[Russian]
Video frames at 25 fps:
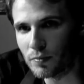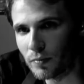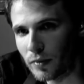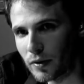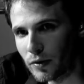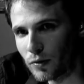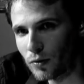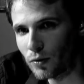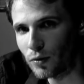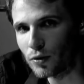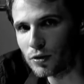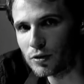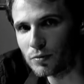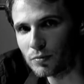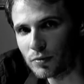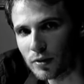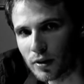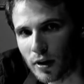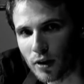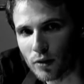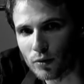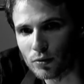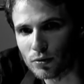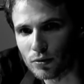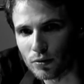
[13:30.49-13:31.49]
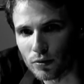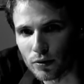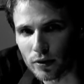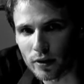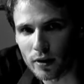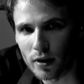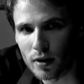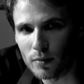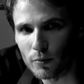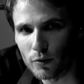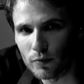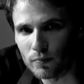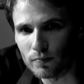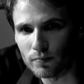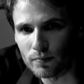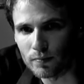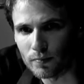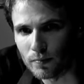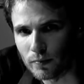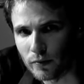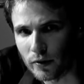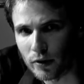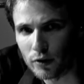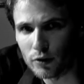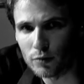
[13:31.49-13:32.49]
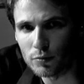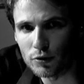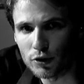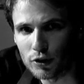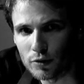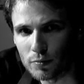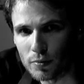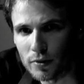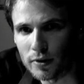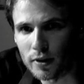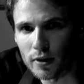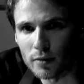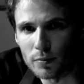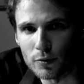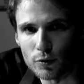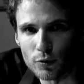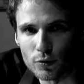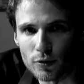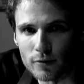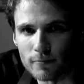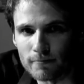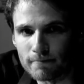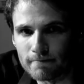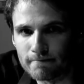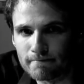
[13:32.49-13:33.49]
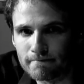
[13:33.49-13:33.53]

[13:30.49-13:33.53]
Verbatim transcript: Мы уходим на короткую рекламу. Вернемся через полторы минуты.